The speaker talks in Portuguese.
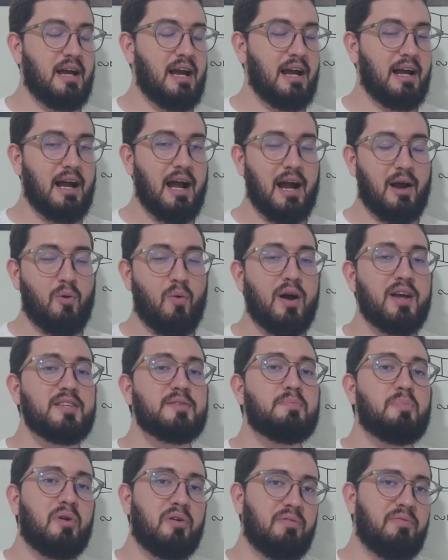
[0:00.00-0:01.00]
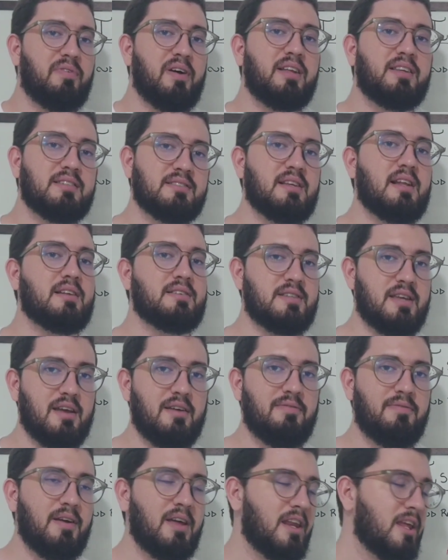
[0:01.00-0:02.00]
a, a, quais profetas elas se
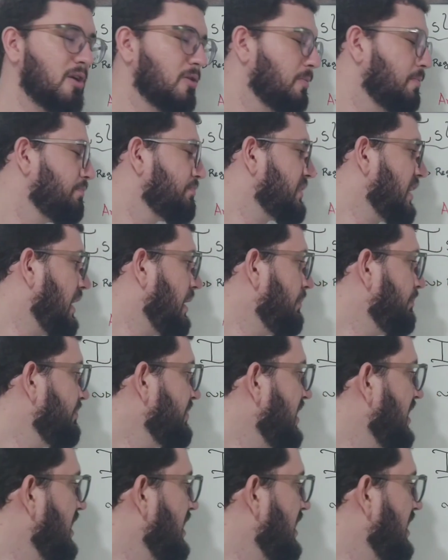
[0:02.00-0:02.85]
referiam, tá?